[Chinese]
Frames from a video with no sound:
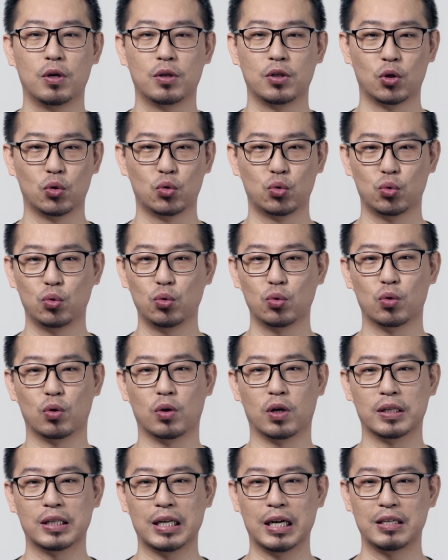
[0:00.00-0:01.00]
那如
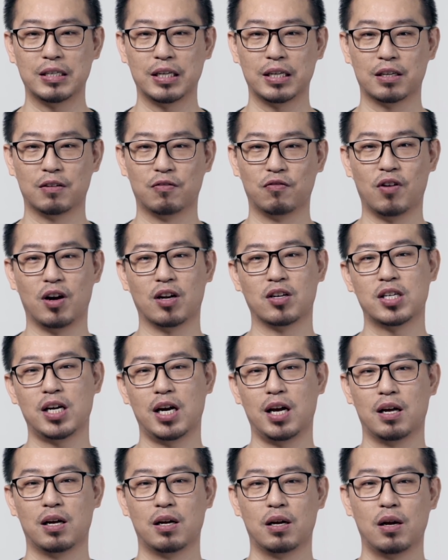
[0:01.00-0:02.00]
果它这个网站